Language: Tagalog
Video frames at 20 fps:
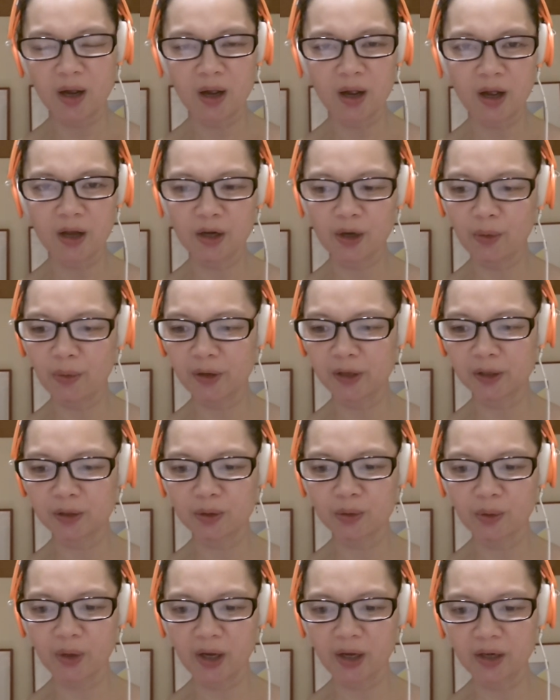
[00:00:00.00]
and will
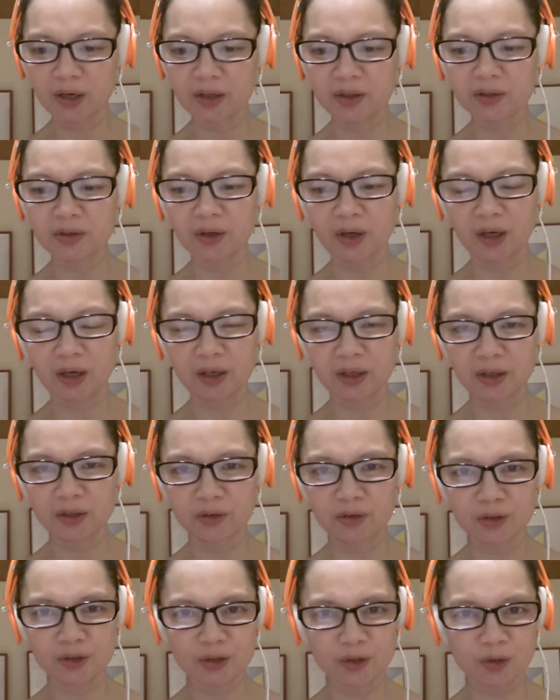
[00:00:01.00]
do anything
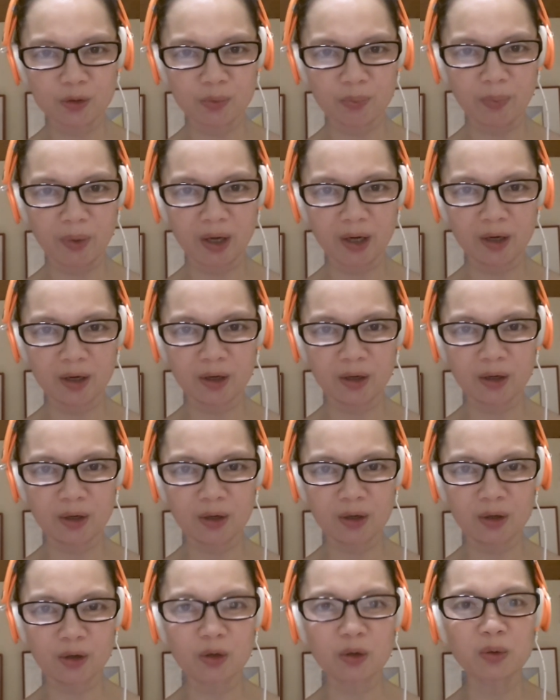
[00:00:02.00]
just to make
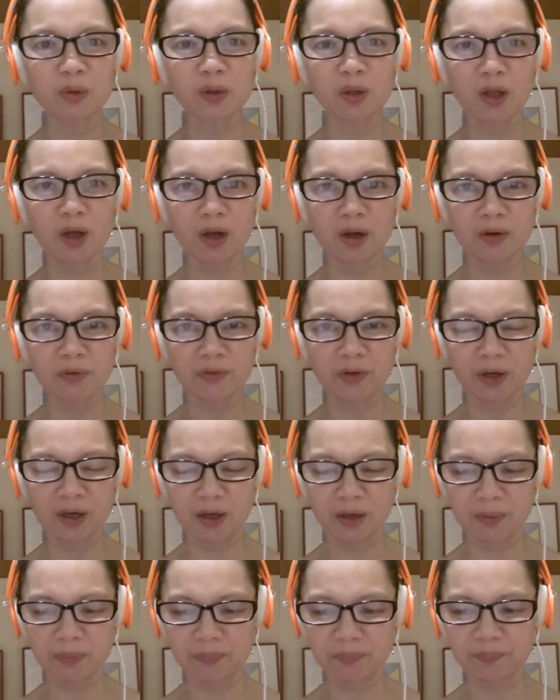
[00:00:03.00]
you love
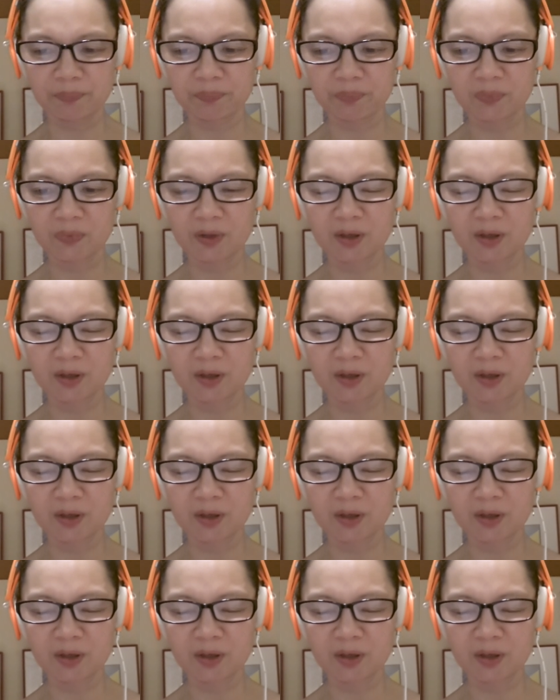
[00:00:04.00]
him.